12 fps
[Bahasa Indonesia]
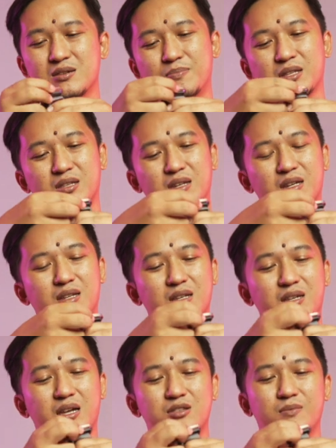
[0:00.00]
cepat. Jadi kita
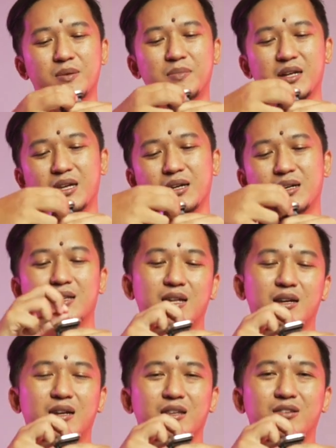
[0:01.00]
kayak cuman pakai
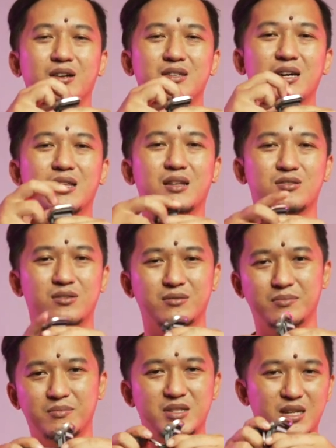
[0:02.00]
klik gitu aja langsung
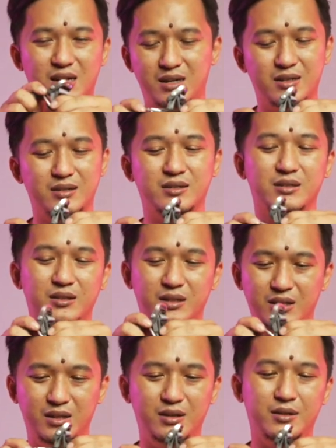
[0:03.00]
bisa
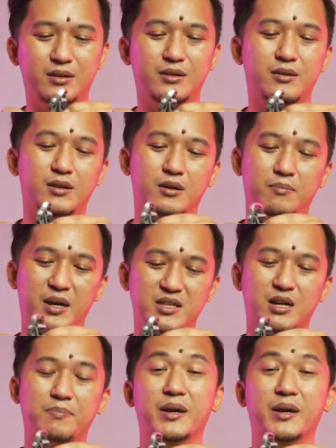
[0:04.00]
dipanjang